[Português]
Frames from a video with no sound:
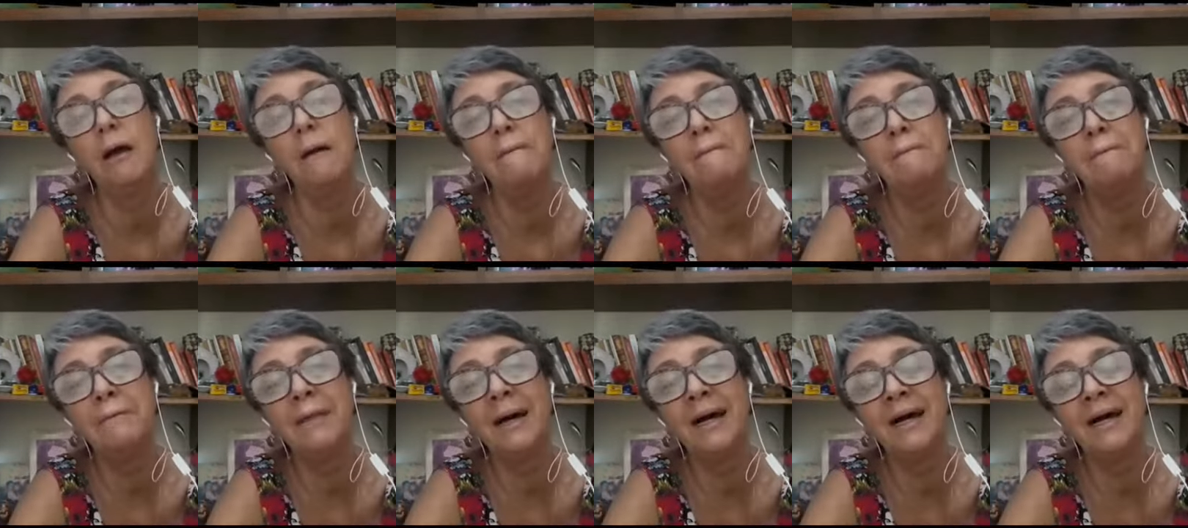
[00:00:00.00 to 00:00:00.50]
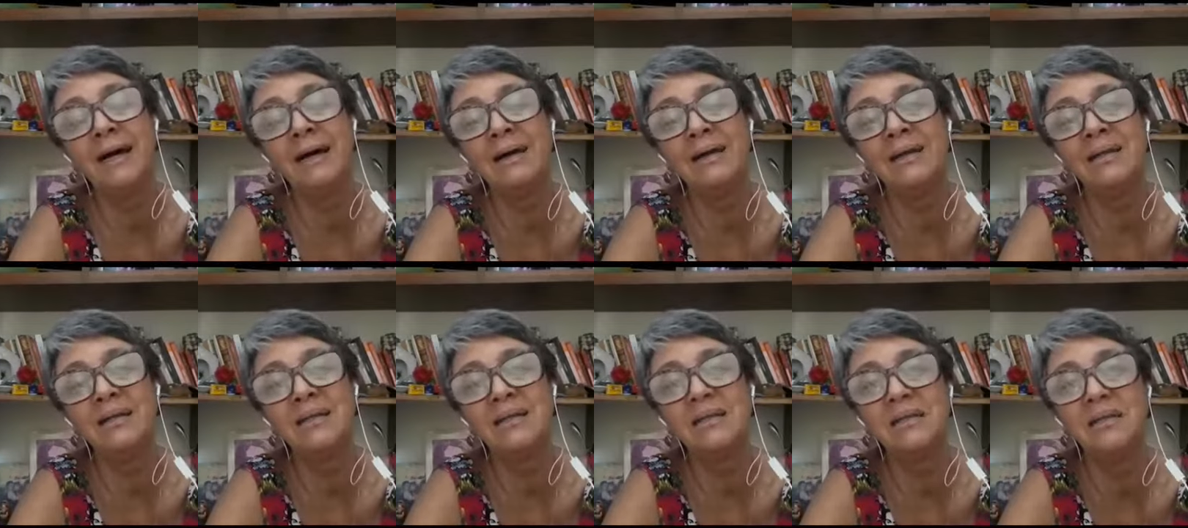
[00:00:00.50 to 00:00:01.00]

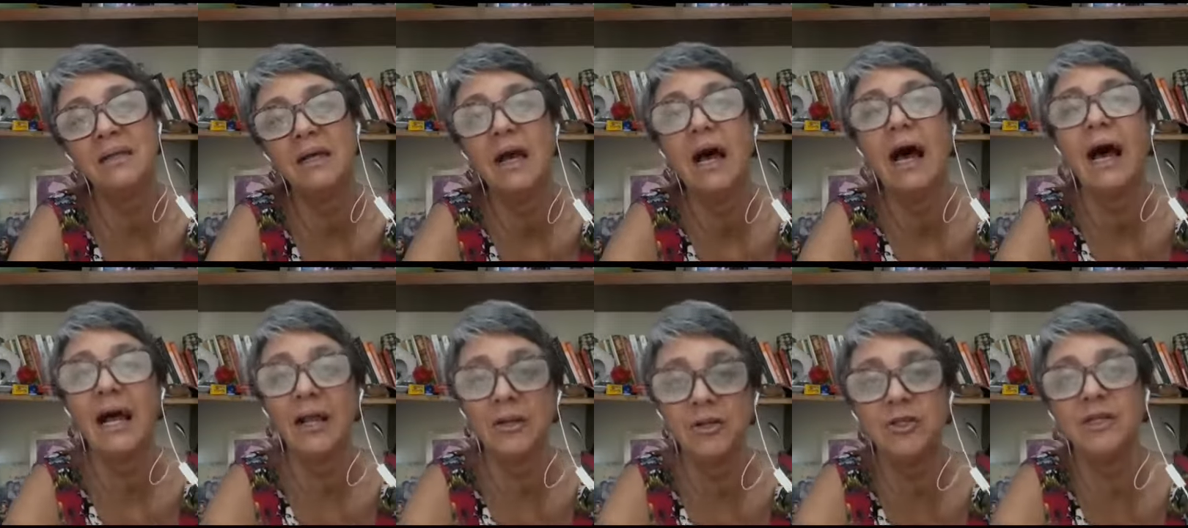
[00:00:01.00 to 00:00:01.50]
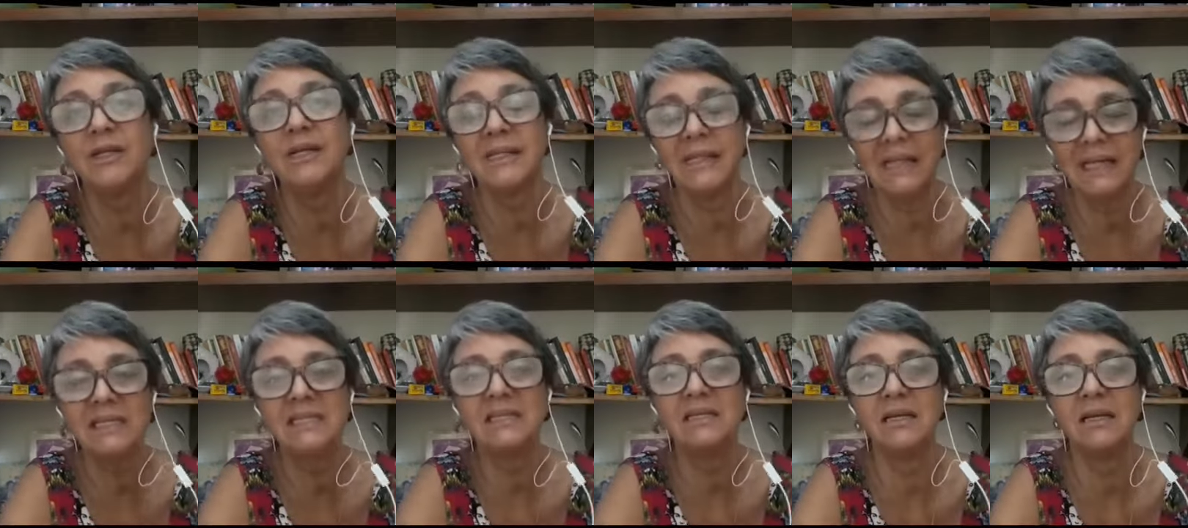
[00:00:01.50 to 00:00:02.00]
mas
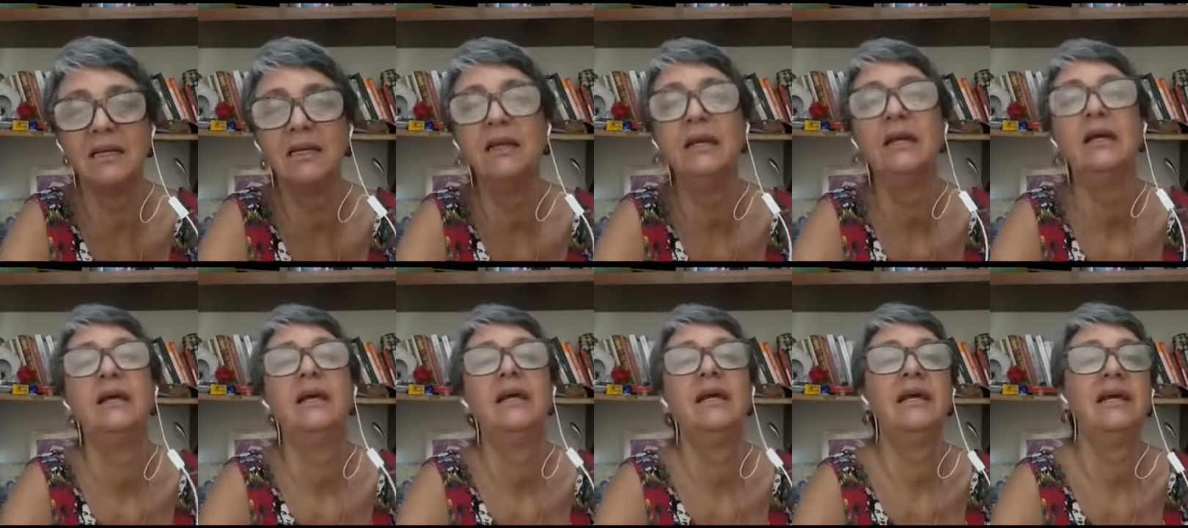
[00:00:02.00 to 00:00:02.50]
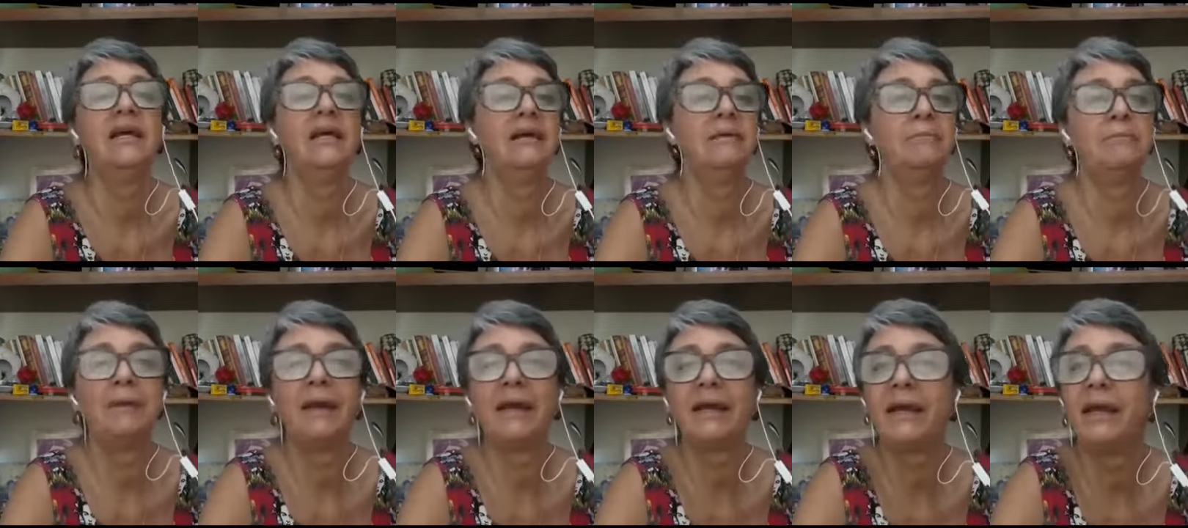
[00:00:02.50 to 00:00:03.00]
adianta sim. É,
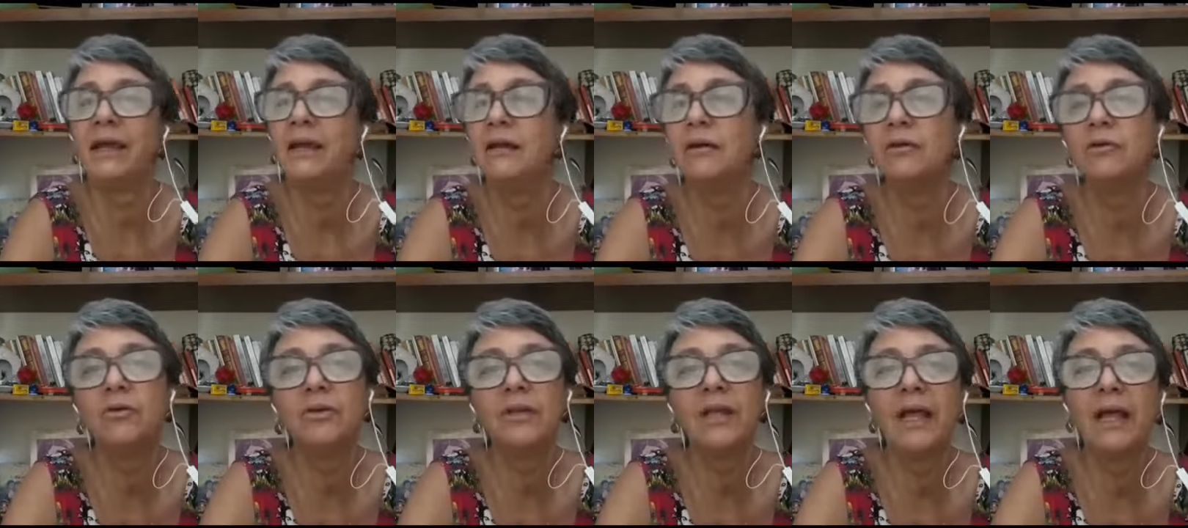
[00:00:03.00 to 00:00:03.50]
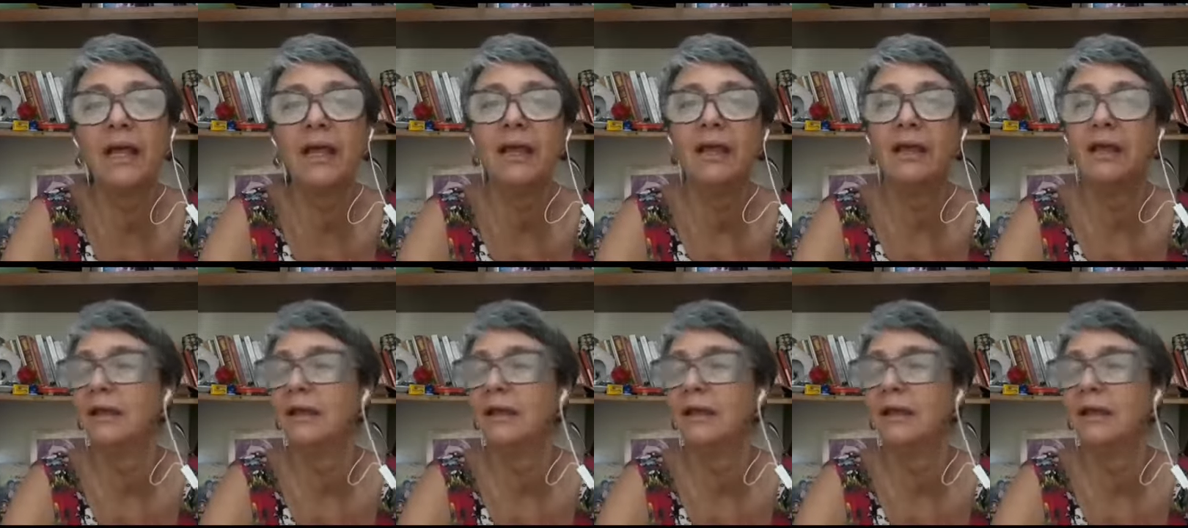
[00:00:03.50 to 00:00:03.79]
para quem não tem,